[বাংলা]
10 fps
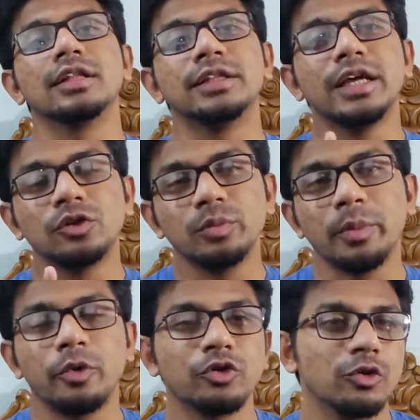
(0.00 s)
দেন তোমরা
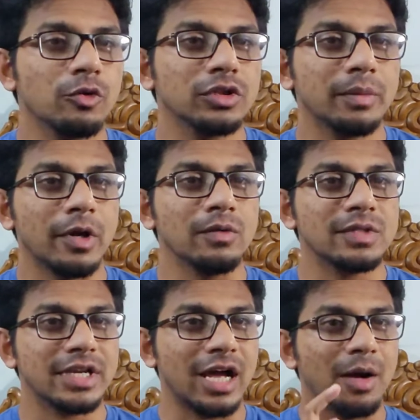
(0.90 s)
প্রশ্ন করতে পারো
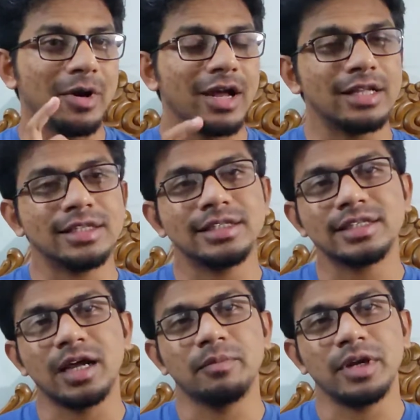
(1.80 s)
যে আমার হাতে যে
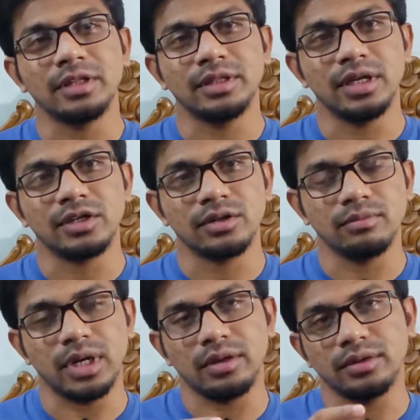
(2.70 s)
সামনে দেশ
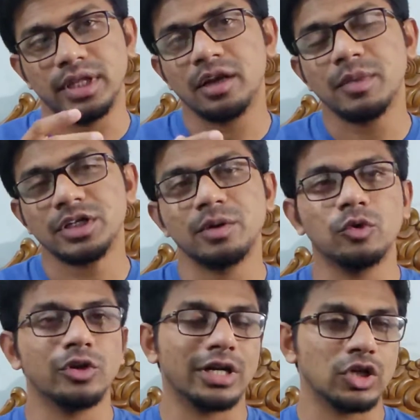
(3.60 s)
মানে দেড় মাসের
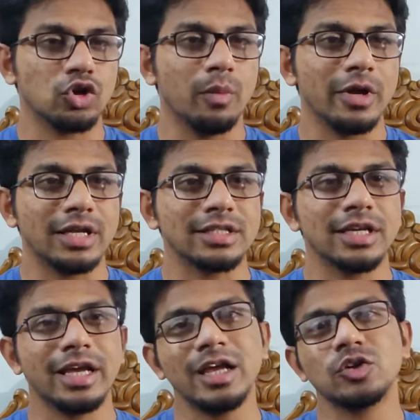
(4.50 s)
মতো একটা সময় আছে
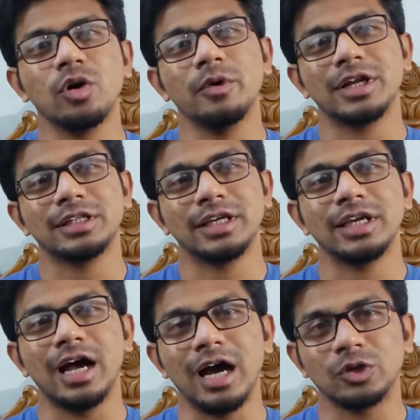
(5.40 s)
এই সময়টাতে কি
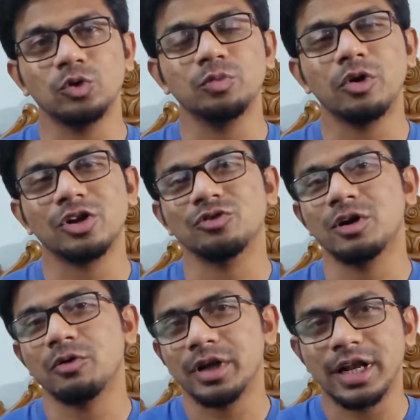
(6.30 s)
আদৌ
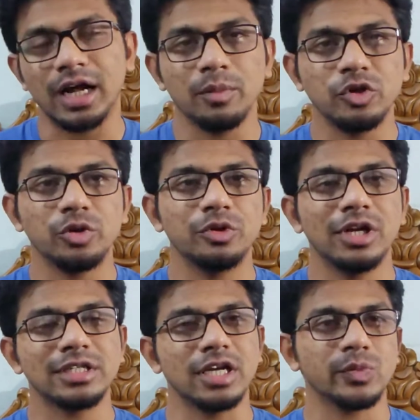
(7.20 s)
পড়াশোনা করে ঢাকা
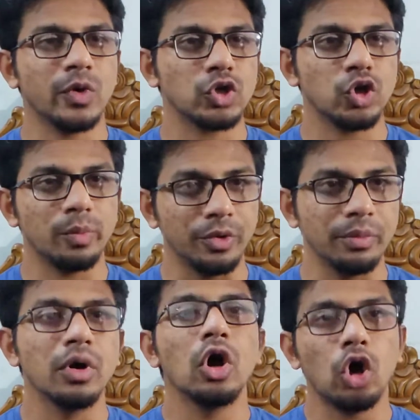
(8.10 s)
বিশ্ববিদ্যালয়ে চান্স পাওয়া সম্ভব
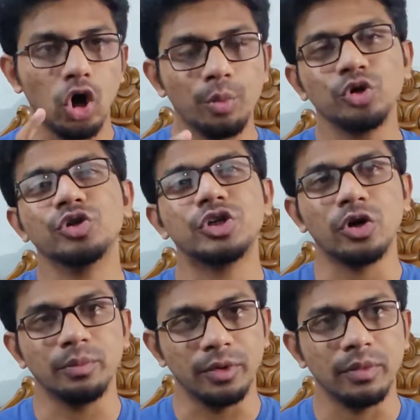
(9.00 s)
অবশ্যই
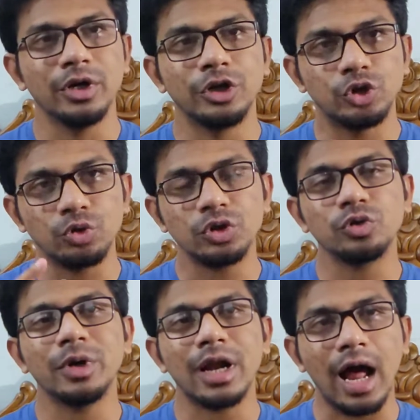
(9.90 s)
সম্ভব যদি
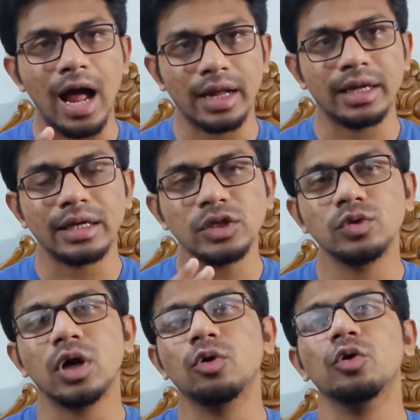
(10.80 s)
তোমার আগে
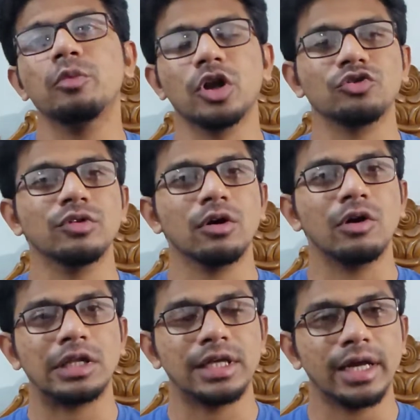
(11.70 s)
কিছুটা হলেও পড়াশোনা
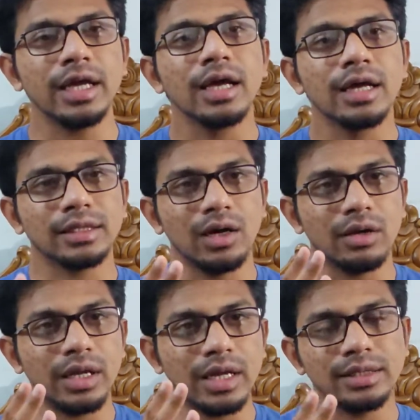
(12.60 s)
করা থাকে
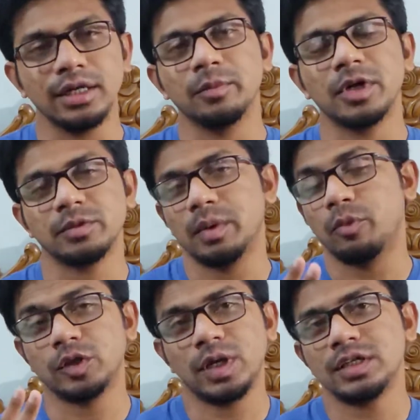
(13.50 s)
তাহলে এই দেড় মাস বা
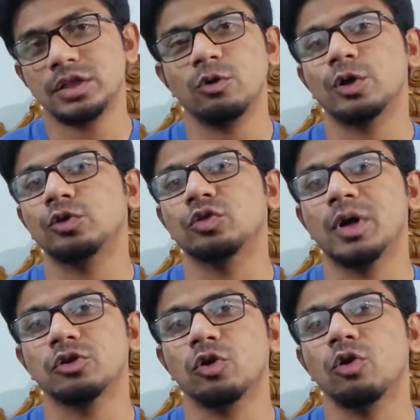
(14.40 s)
পঁয়তাল্লিশ দিনও কিন্তু তোমার জন্য